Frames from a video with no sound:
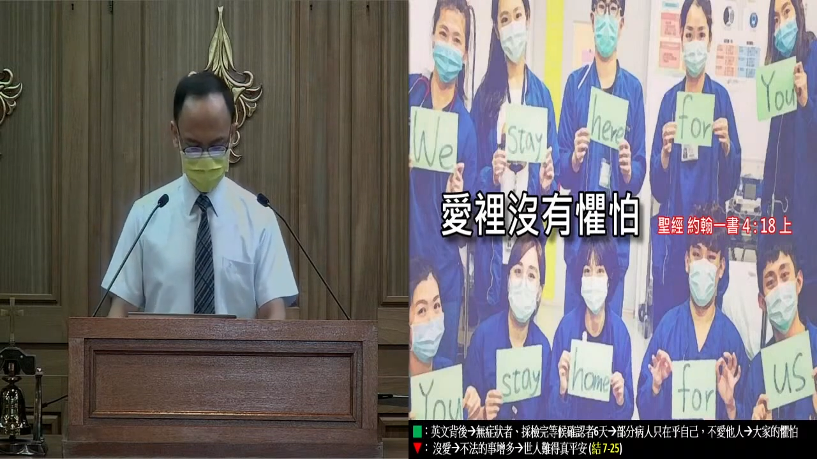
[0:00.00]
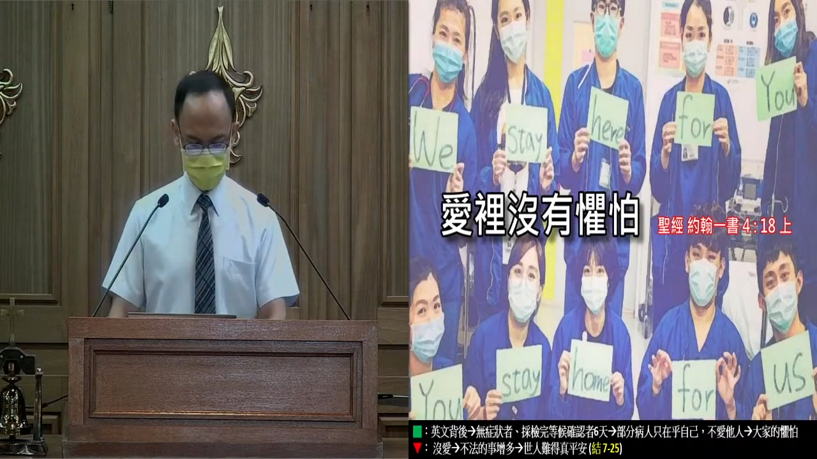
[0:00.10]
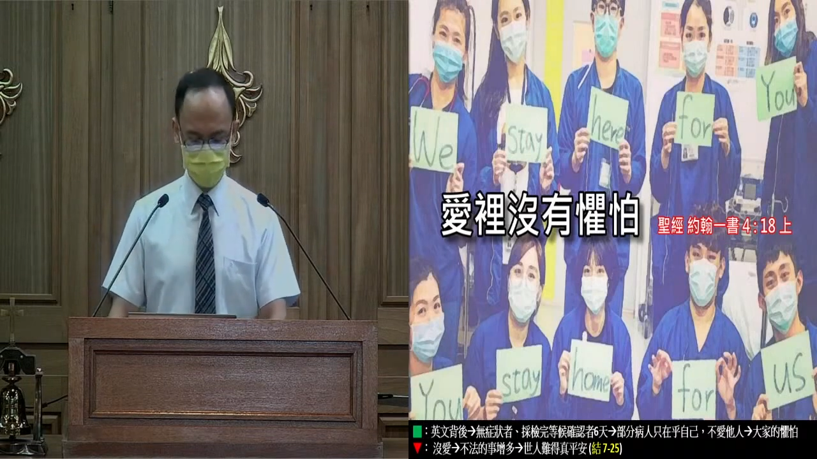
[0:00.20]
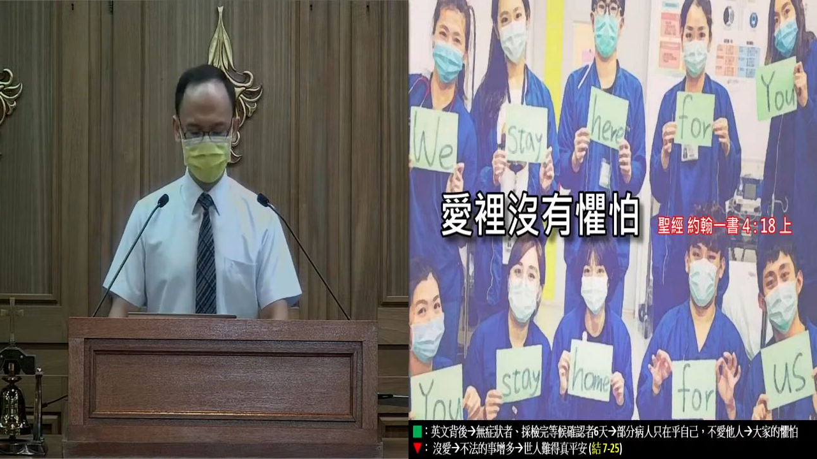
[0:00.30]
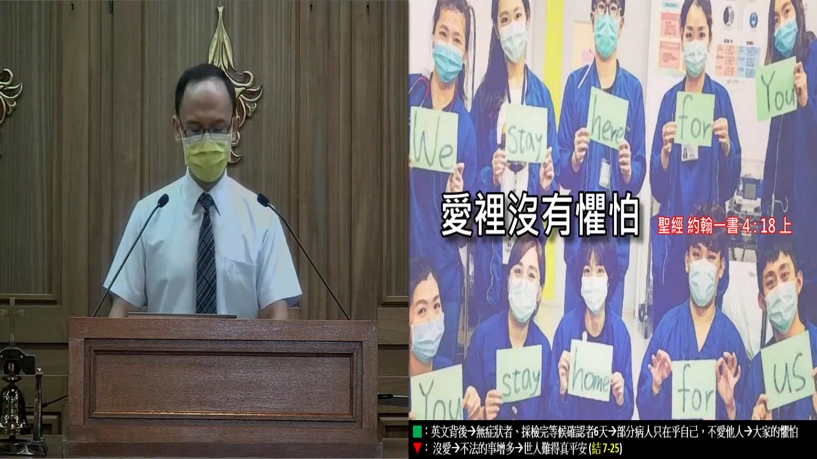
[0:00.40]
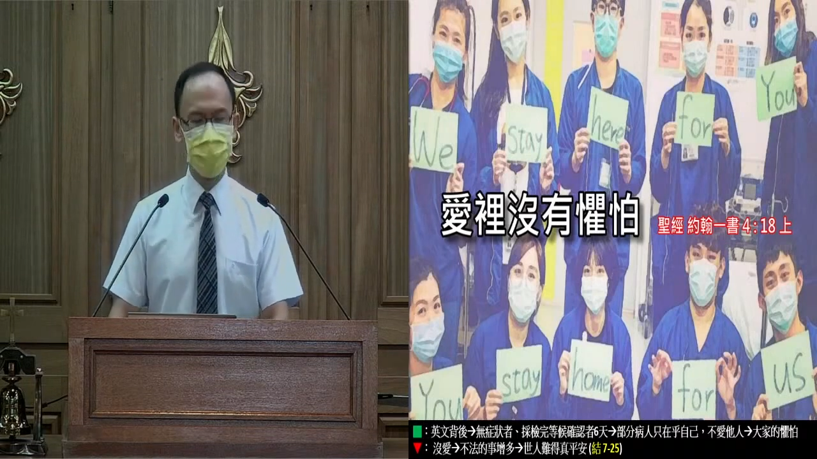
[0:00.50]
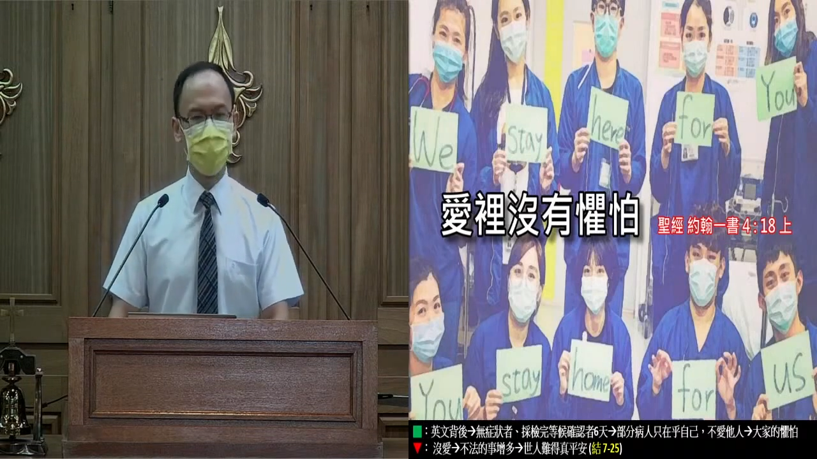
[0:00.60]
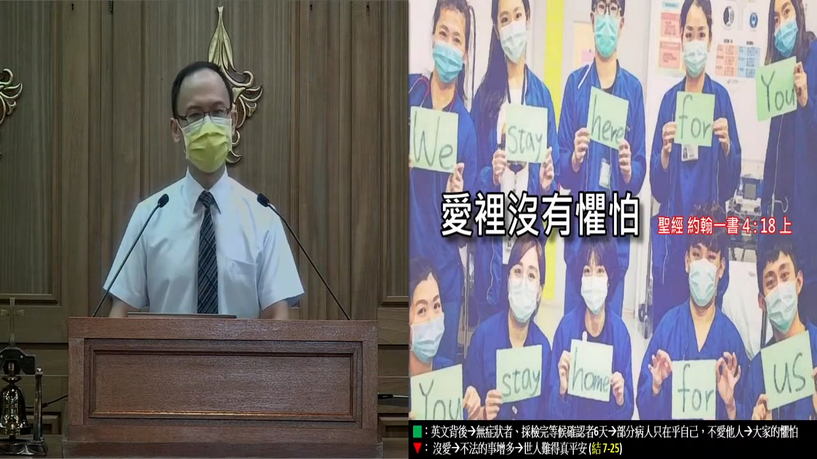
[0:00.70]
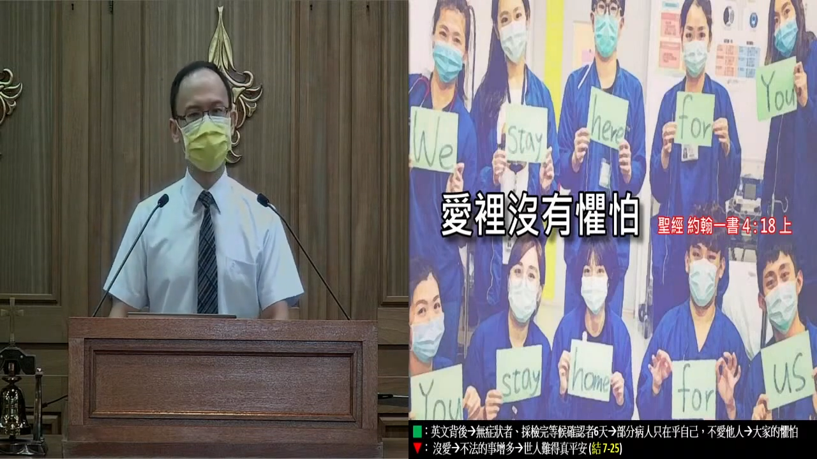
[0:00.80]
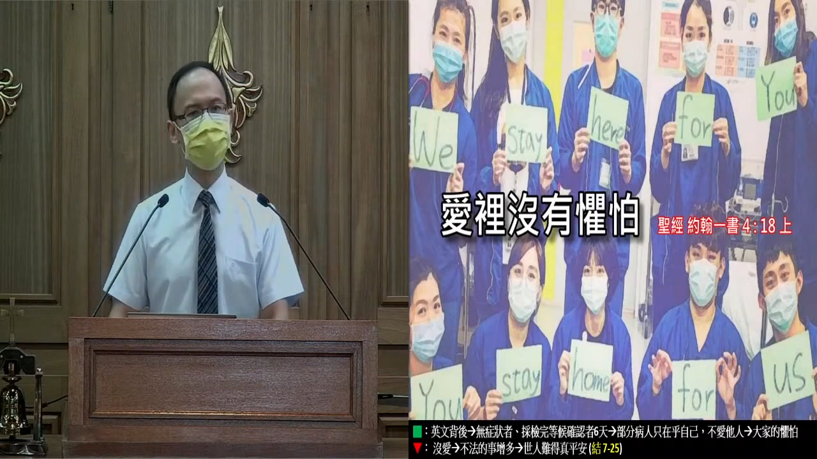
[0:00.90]
有些没
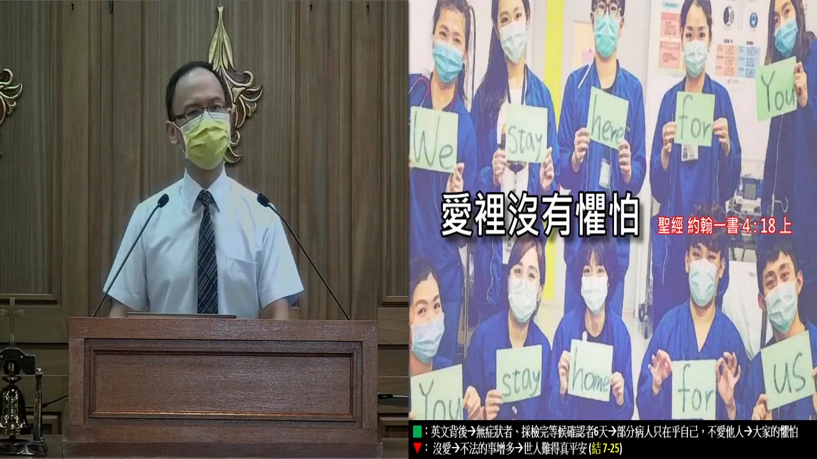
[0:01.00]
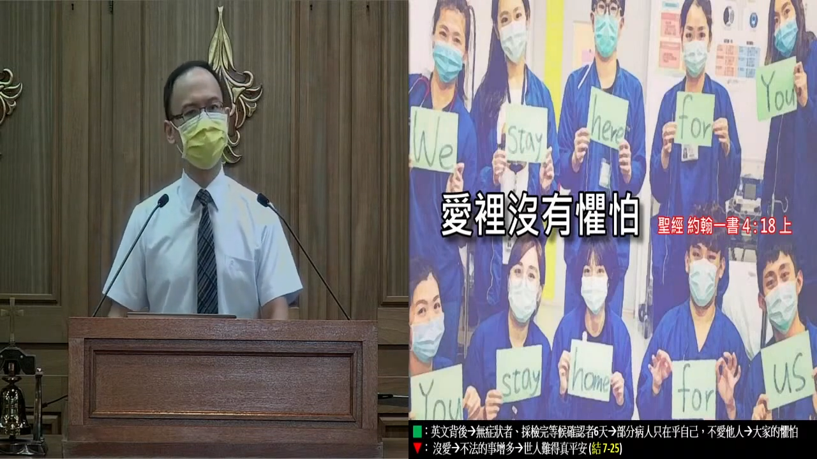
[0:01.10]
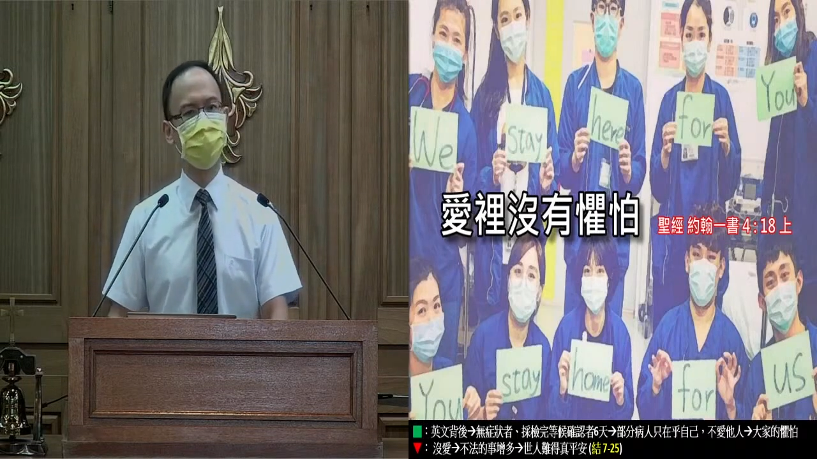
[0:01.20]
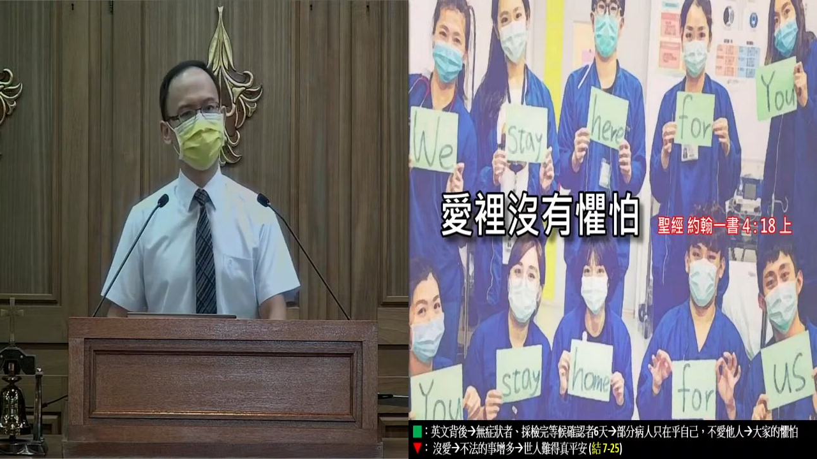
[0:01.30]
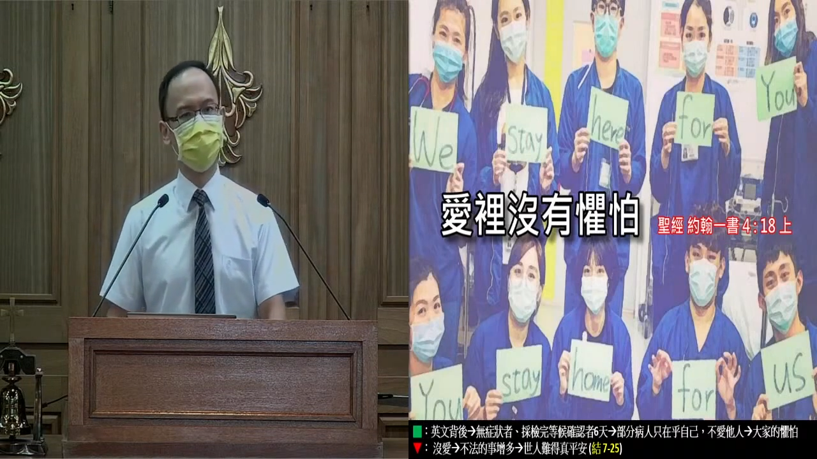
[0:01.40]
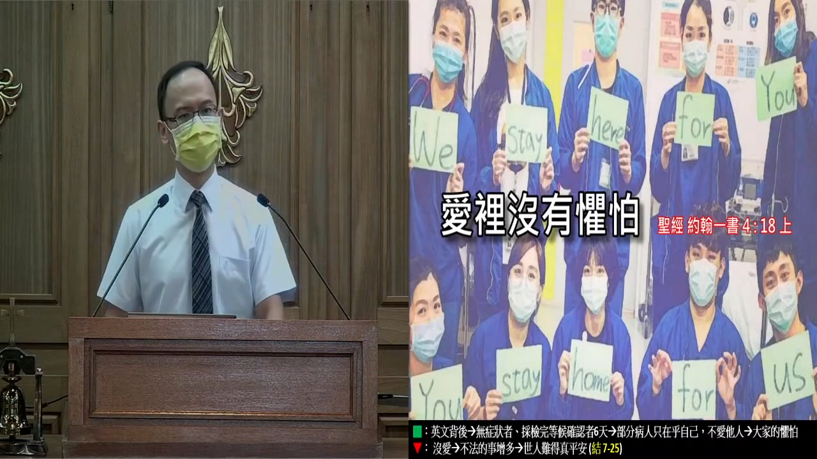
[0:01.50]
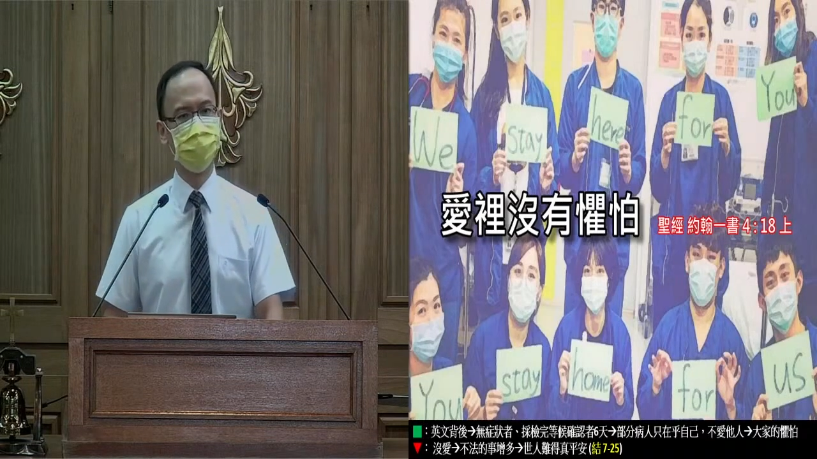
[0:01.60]
有症状的人，